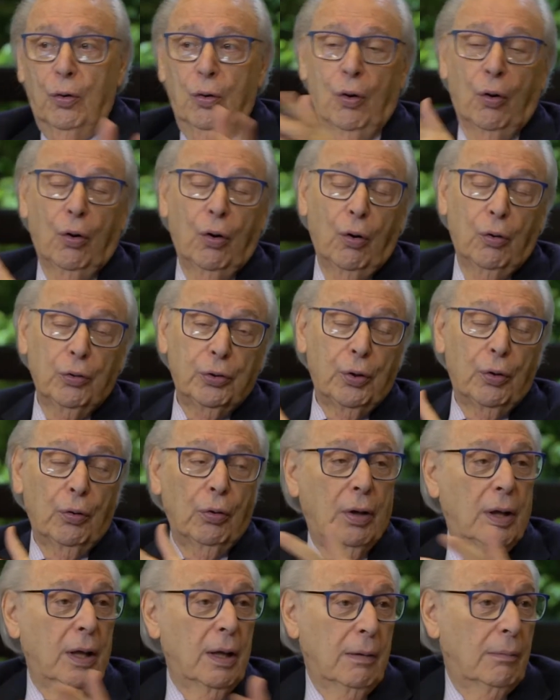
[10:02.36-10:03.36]
los
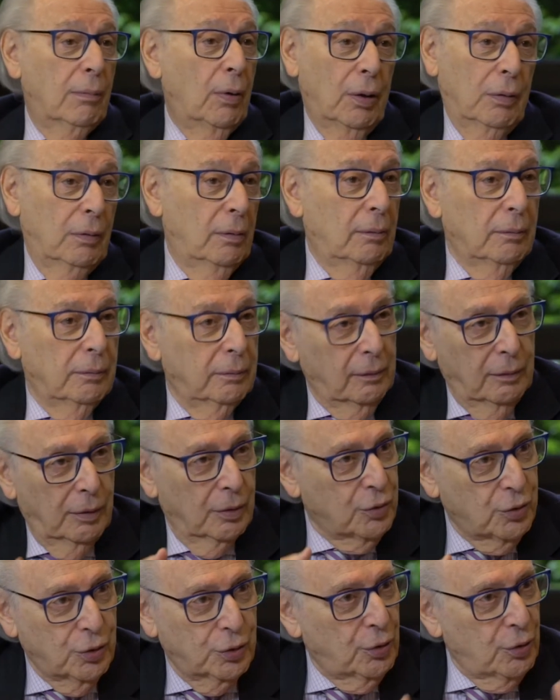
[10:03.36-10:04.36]
otros que, bueno,
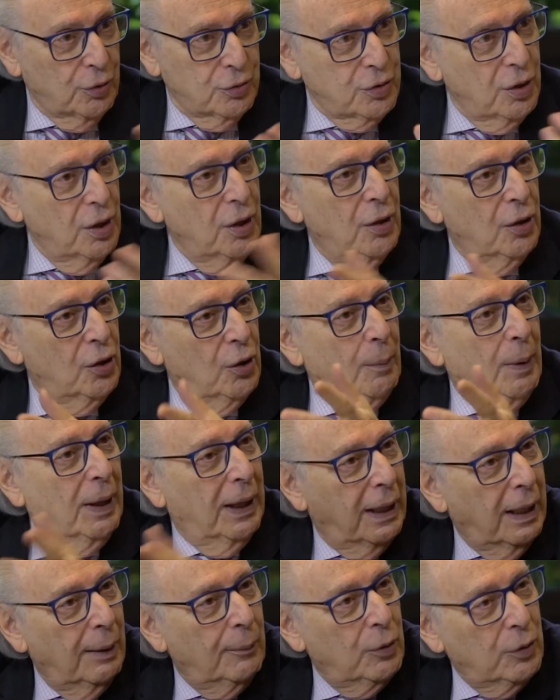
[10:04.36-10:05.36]
nosotros nos
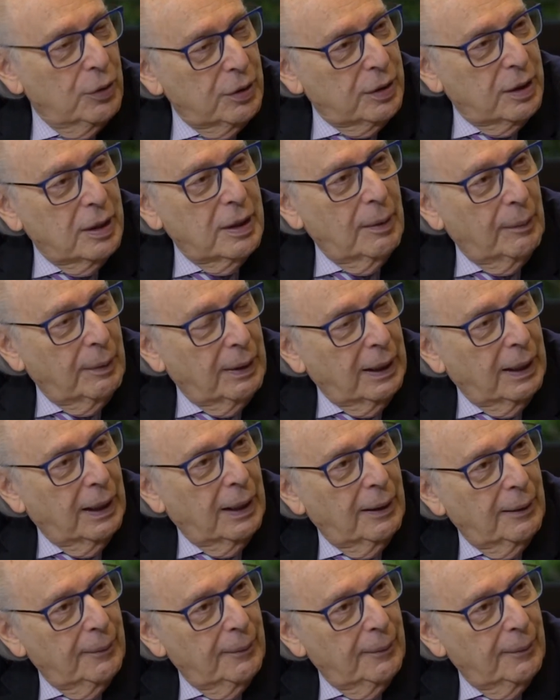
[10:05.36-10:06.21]
manejamos de Obviamente es un